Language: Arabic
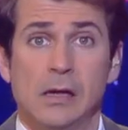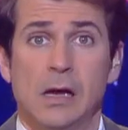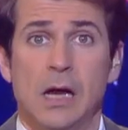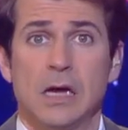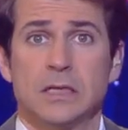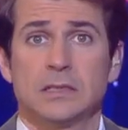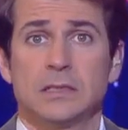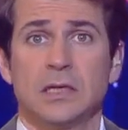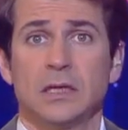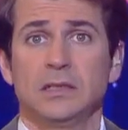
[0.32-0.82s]

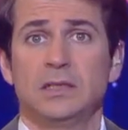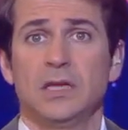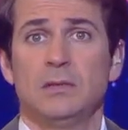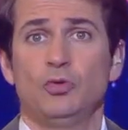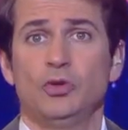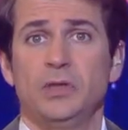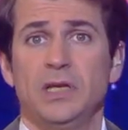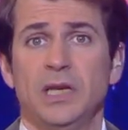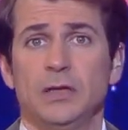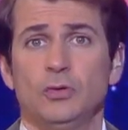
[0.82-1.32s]
أصدرت
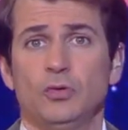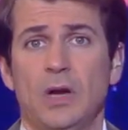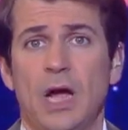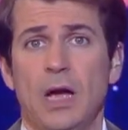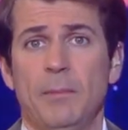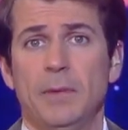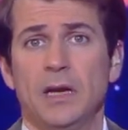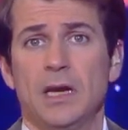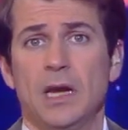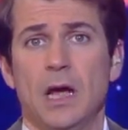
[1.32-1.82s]
المديرية
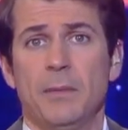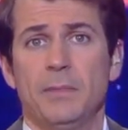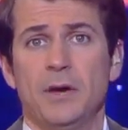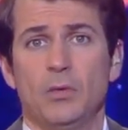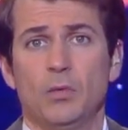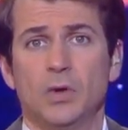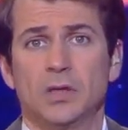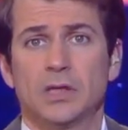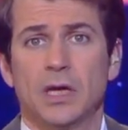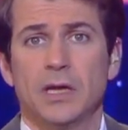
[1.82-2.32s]
العامة للأمن
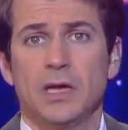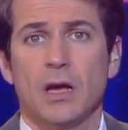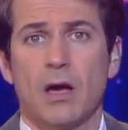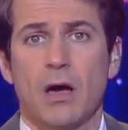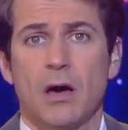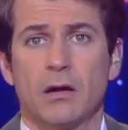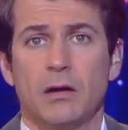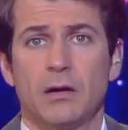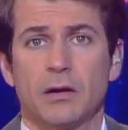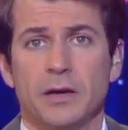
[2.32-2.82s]
الوطني
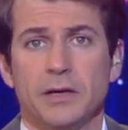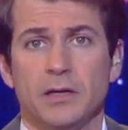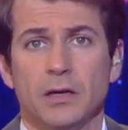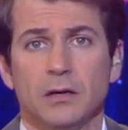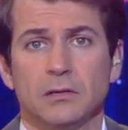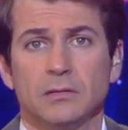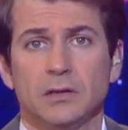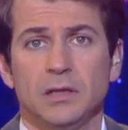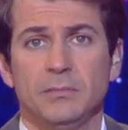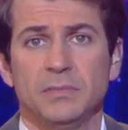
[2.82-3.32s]
قرارا
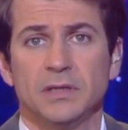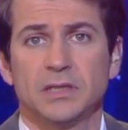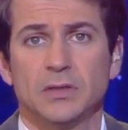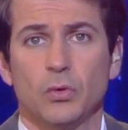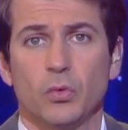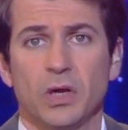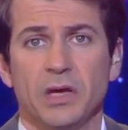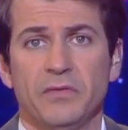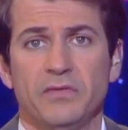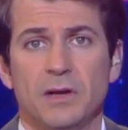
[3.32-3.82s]
يقضي
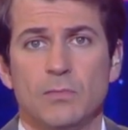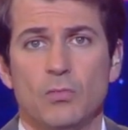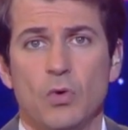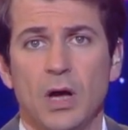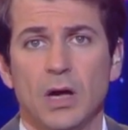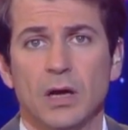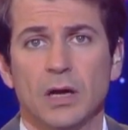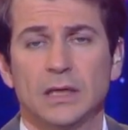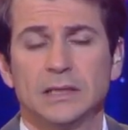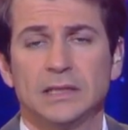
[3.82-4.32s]
بالتوقيف
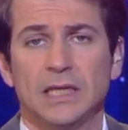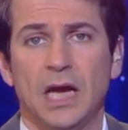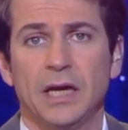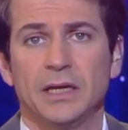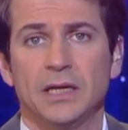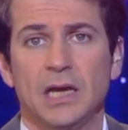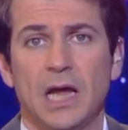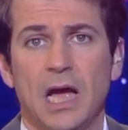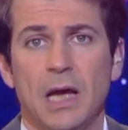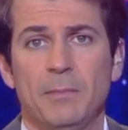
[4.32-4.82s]
المؤقت عن
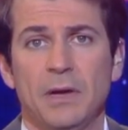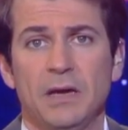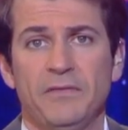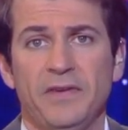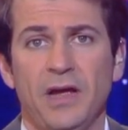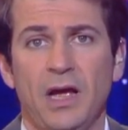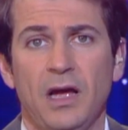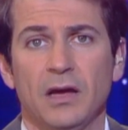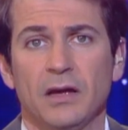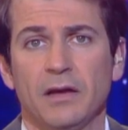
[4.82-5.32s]
العمل
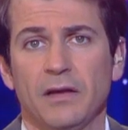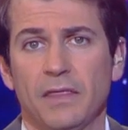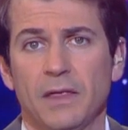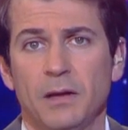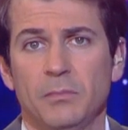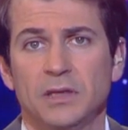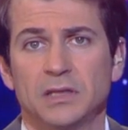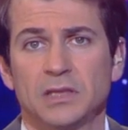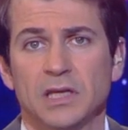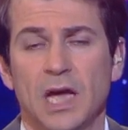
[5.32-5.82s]
في حق
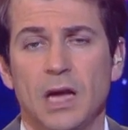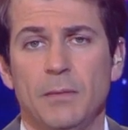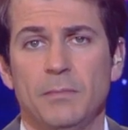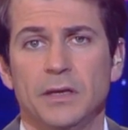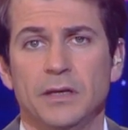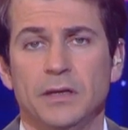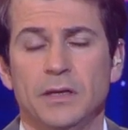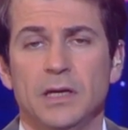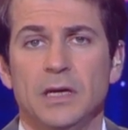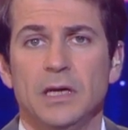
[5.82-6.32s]
ضابط
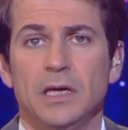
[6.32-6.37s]
أمن